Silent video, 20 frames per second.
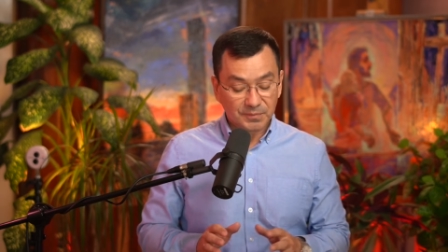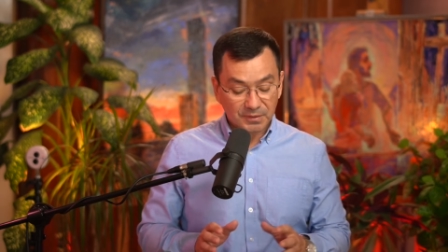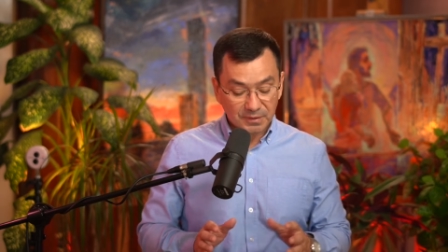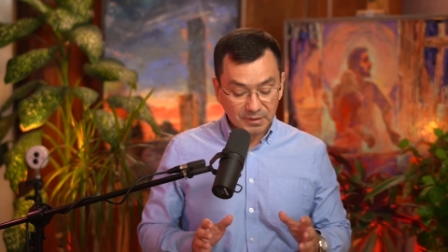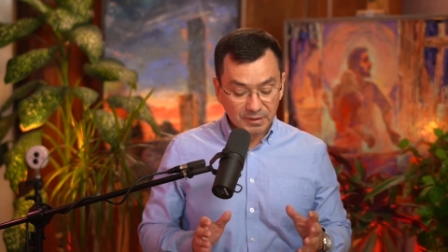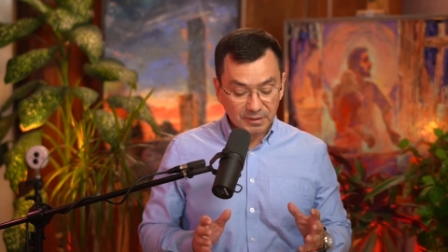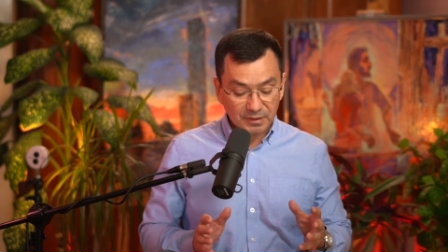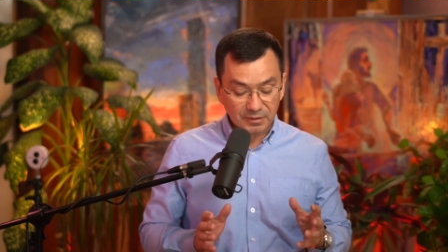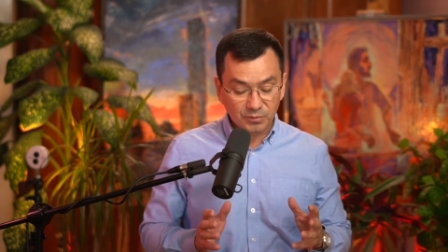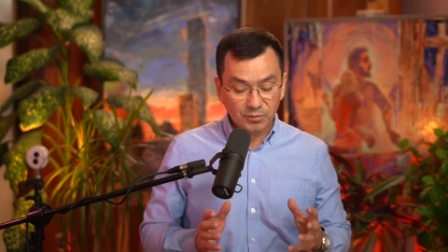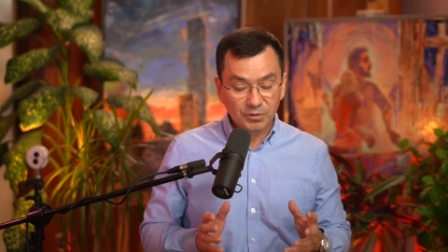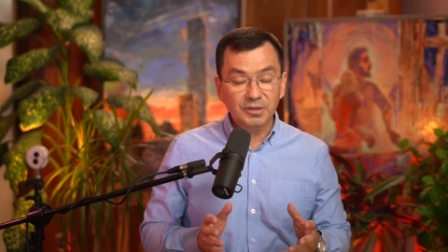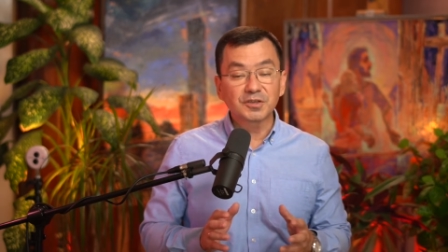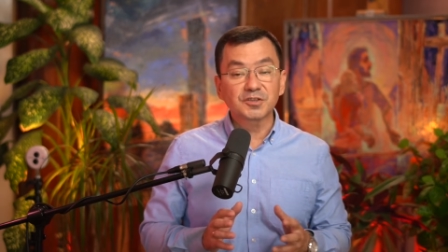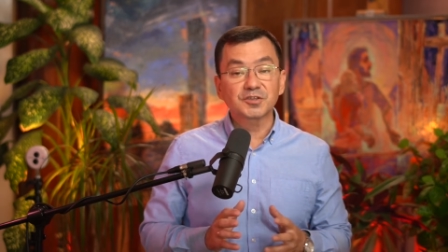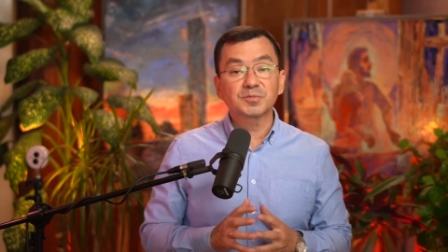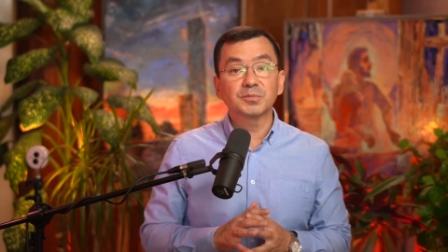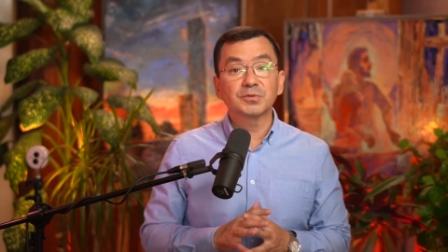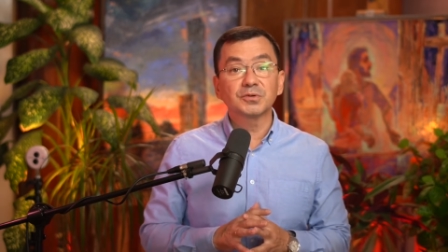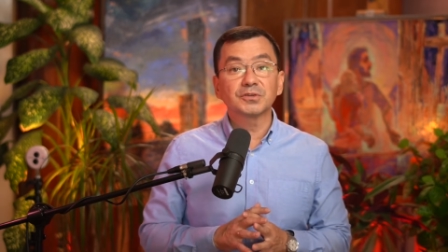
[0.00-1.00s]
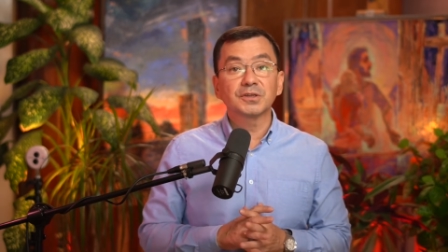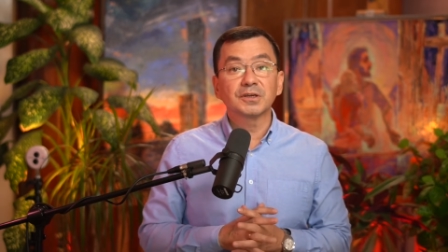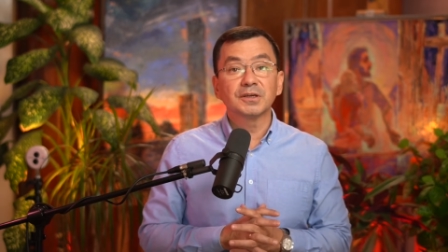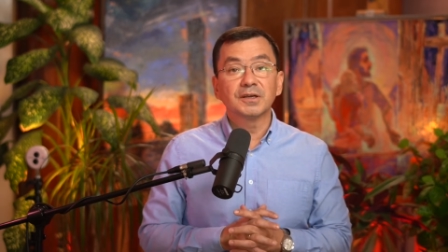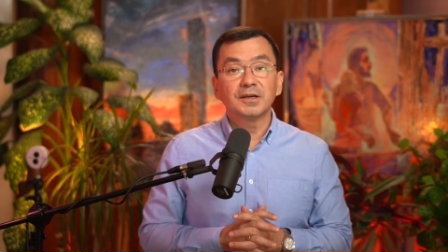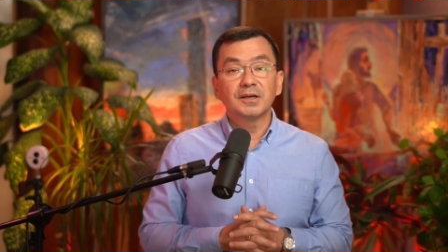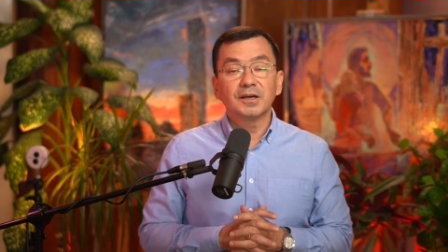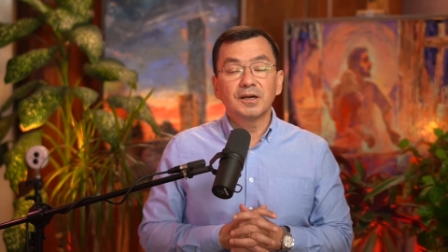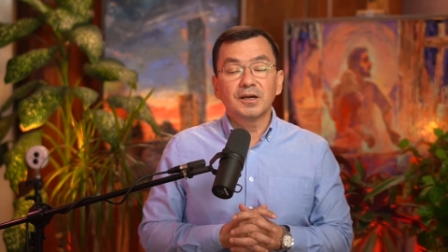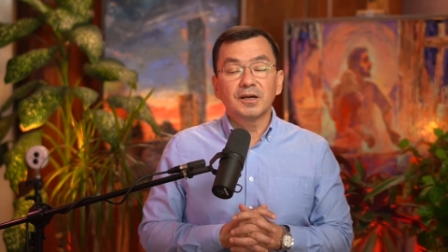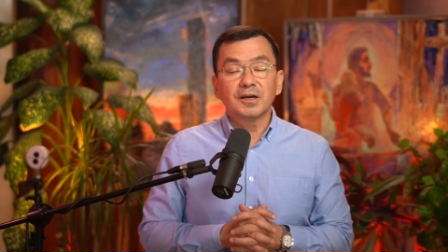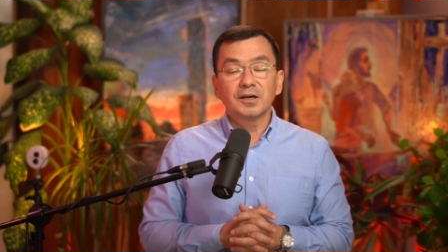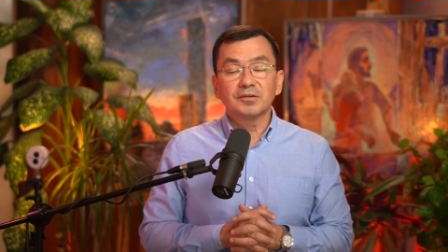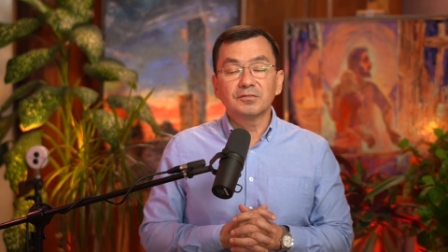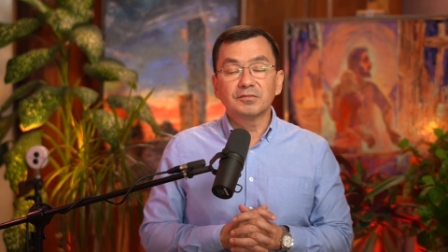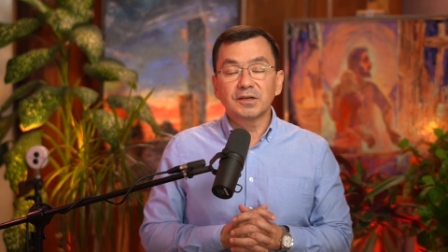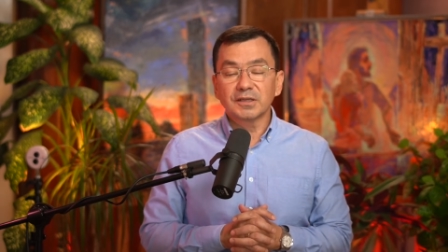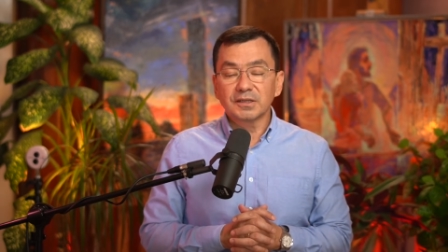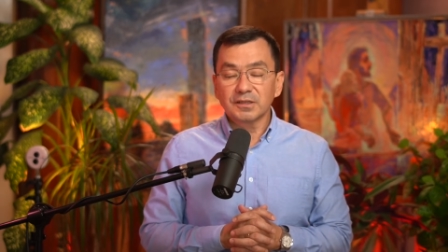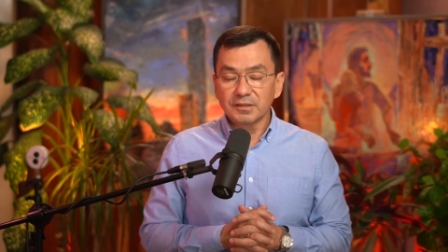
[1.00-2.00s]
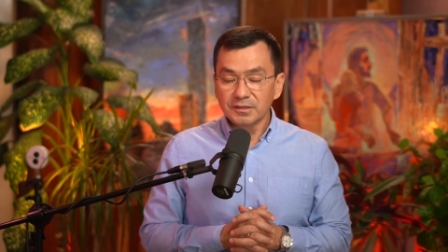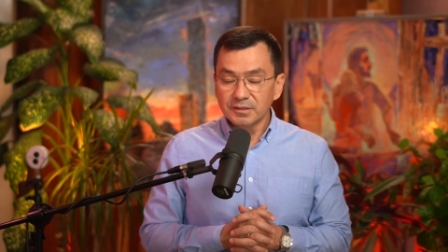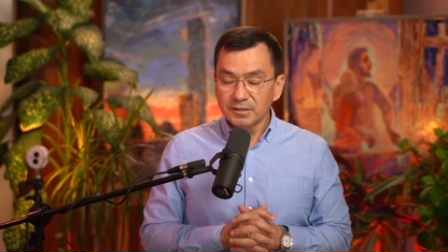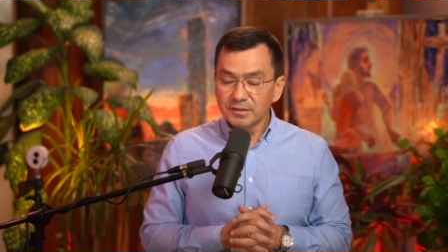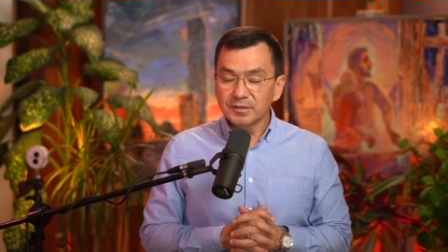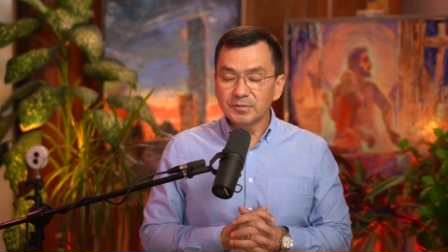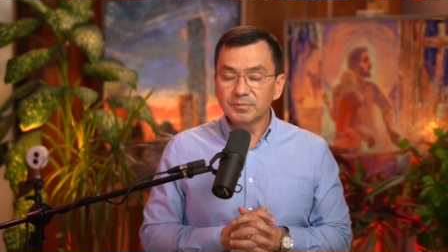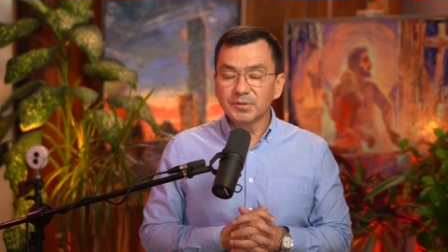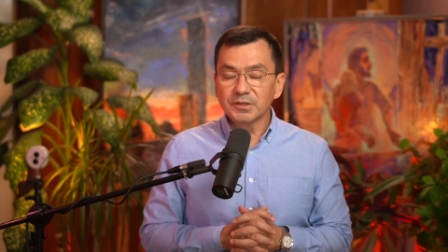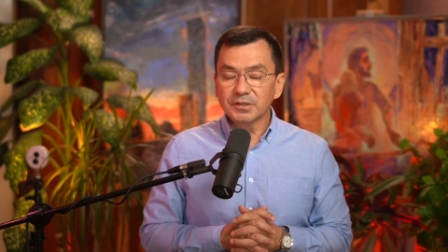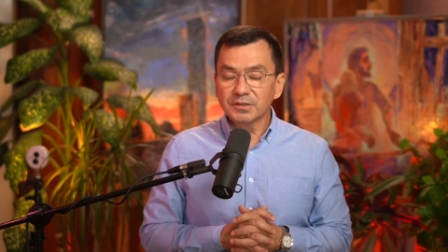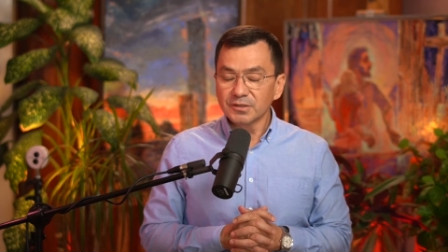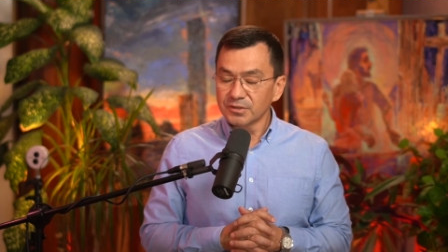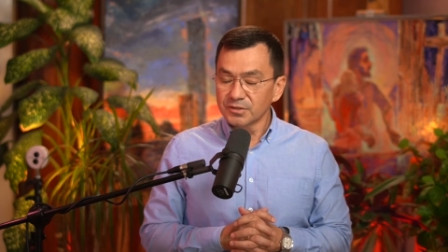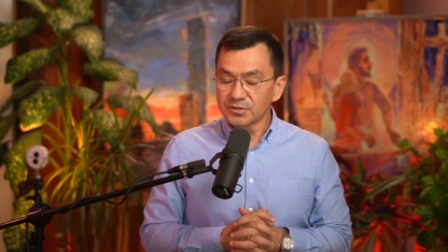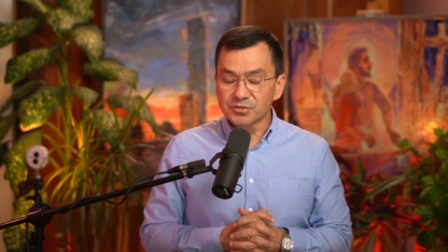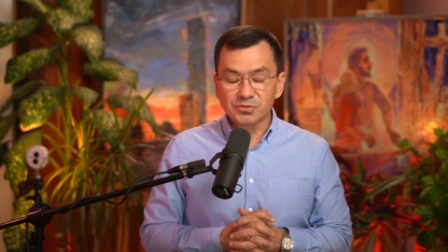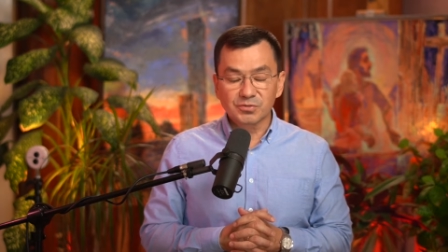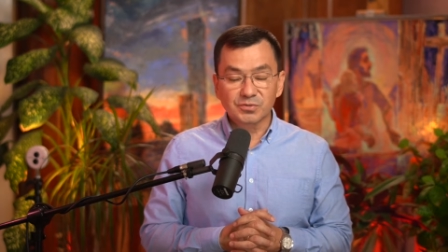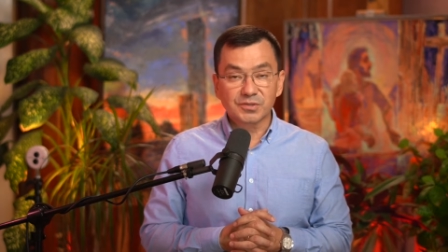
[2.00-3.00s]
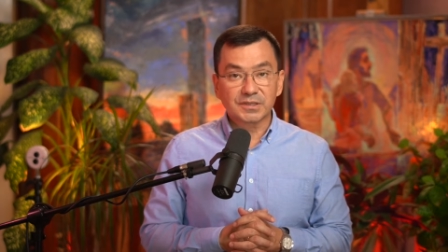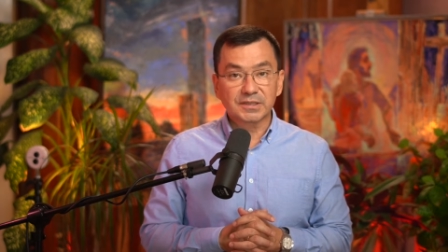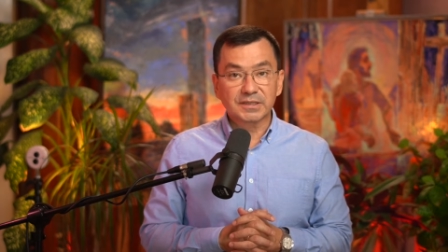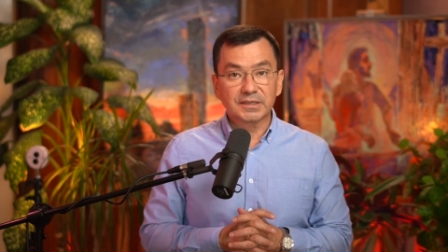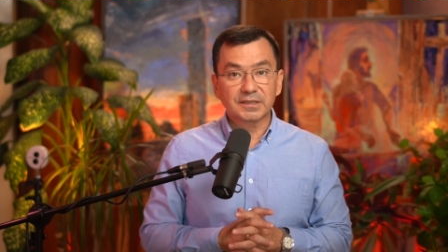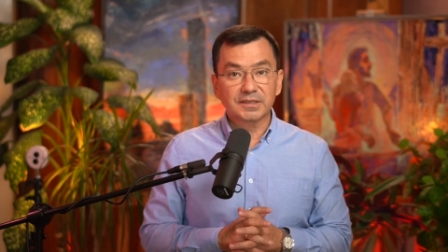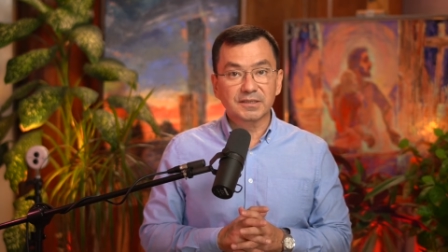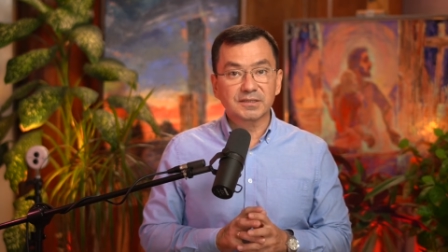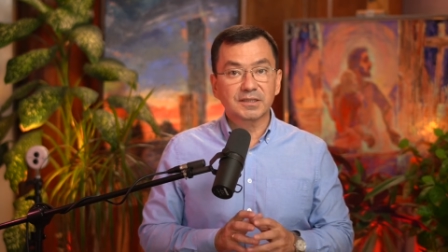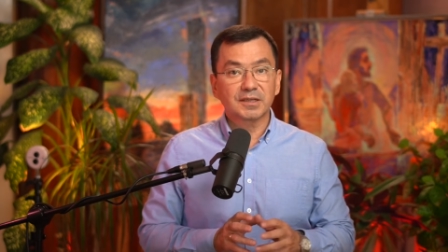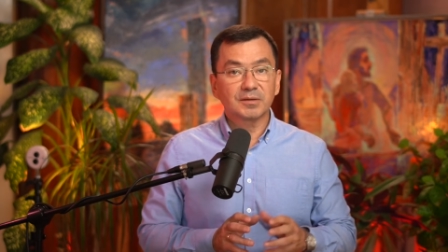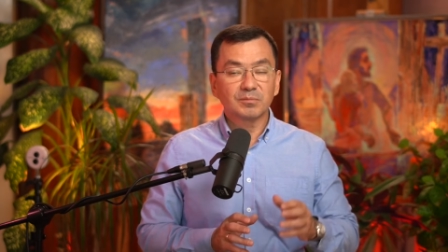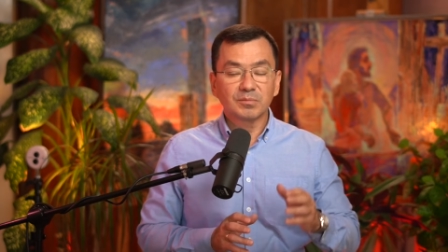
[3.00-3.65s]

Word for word: Дорогой Господь, во имя Иисуса Христа,